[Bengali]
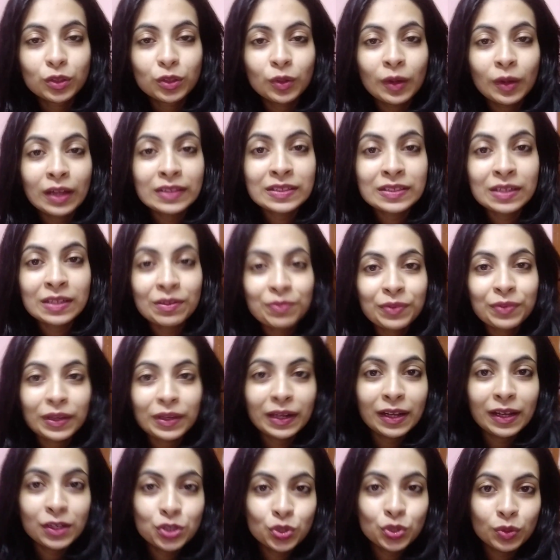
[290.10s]
তো আজকে
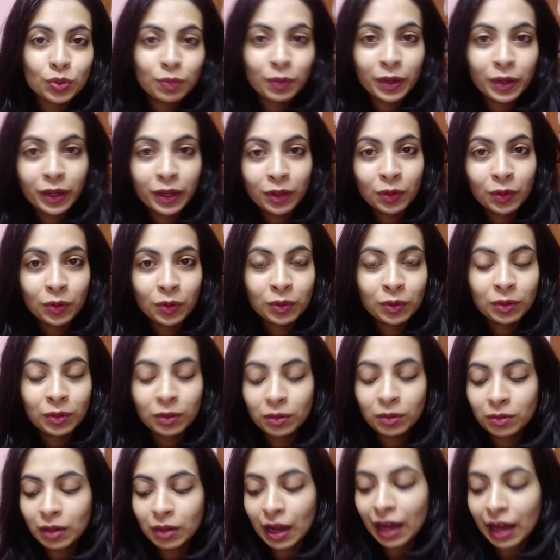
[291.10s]
ফেরার সময় ও
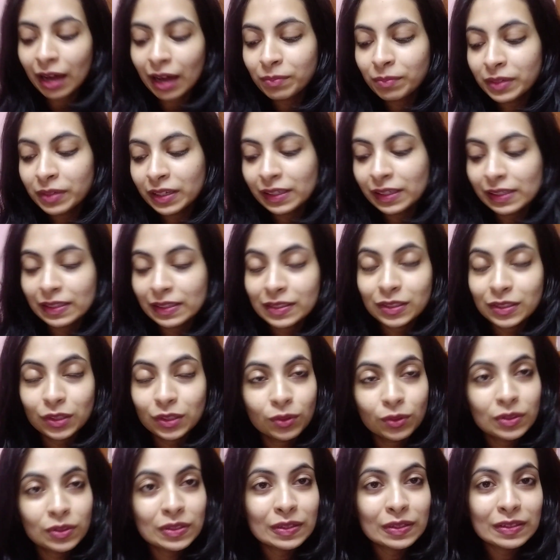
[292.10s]
আম নিয়ে এসছে
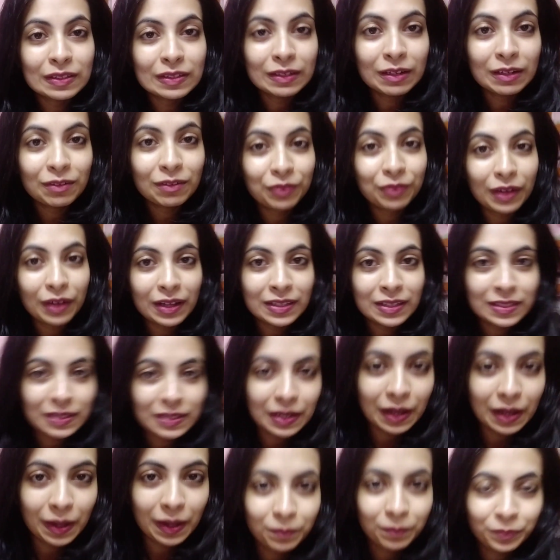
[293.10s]
তো সিজনের ফার্স্ট
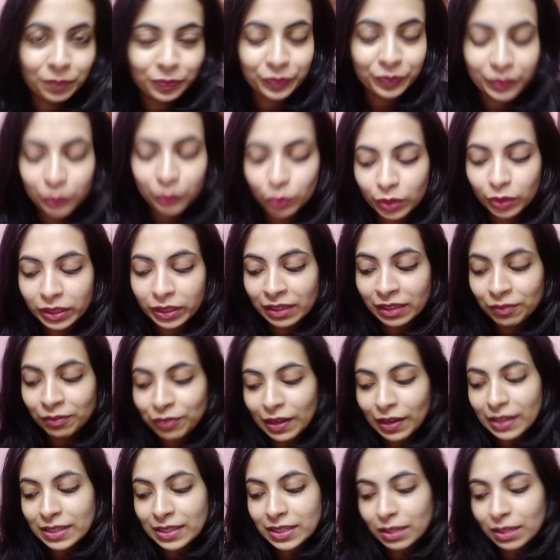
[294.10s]
আম তো এটাই
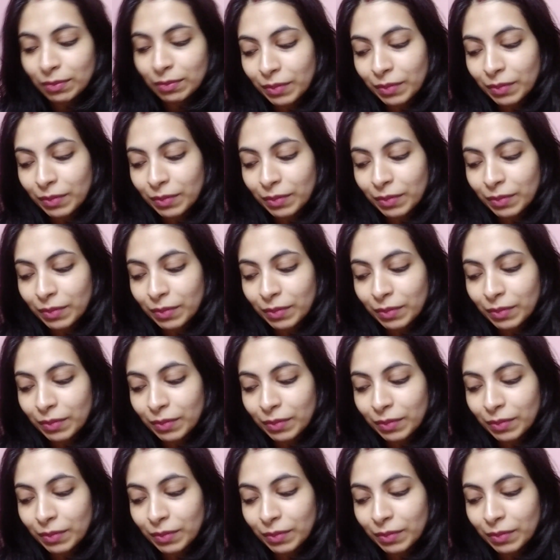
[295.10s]
ফার্স্ট আম